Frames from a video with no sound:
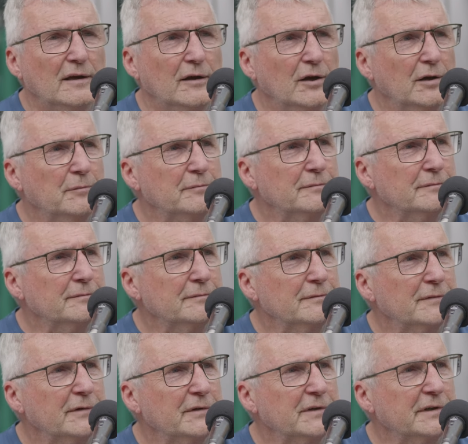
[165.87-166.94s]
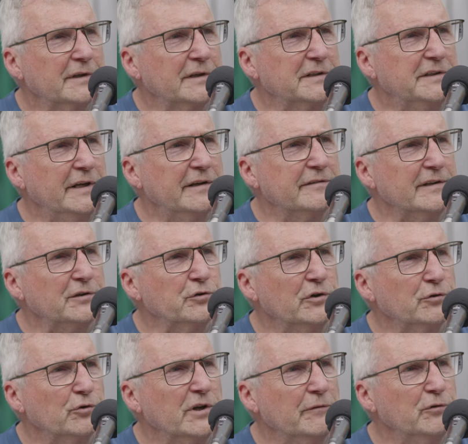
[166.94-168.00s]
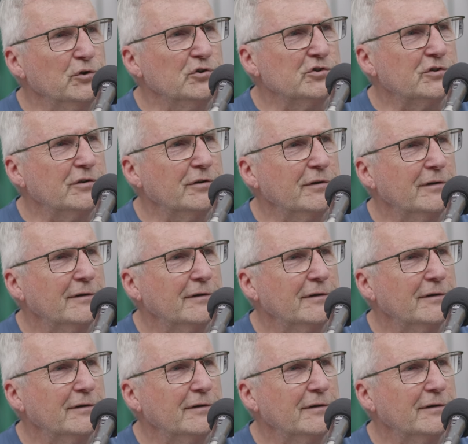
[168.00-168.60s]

Ähm, Kritik ist natürlich unerwünscht.